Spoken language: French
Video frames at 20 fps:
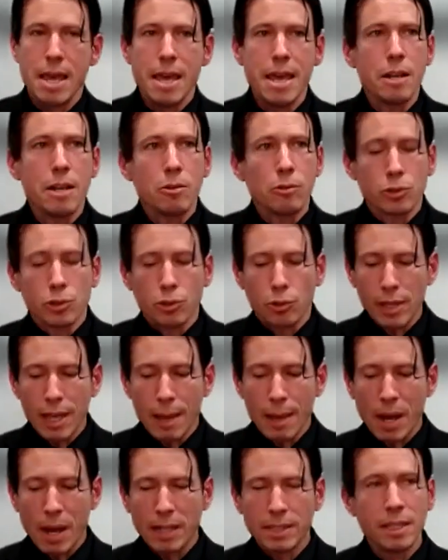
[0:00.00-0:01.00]
est construit
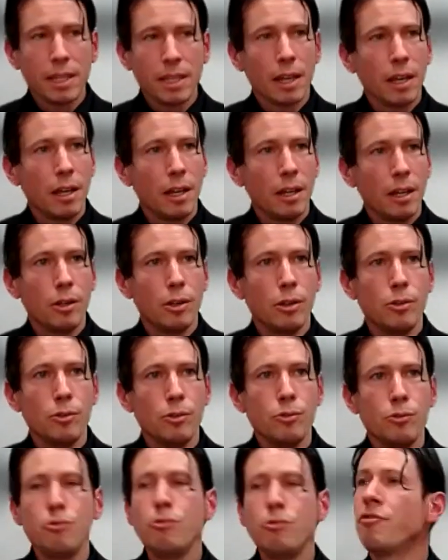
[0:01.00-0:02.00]
à partir
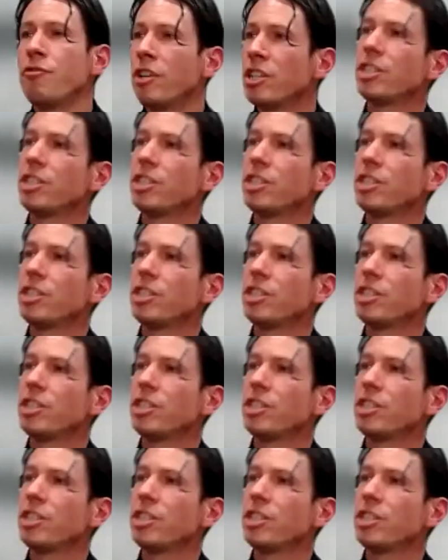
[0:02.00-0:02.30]
du fait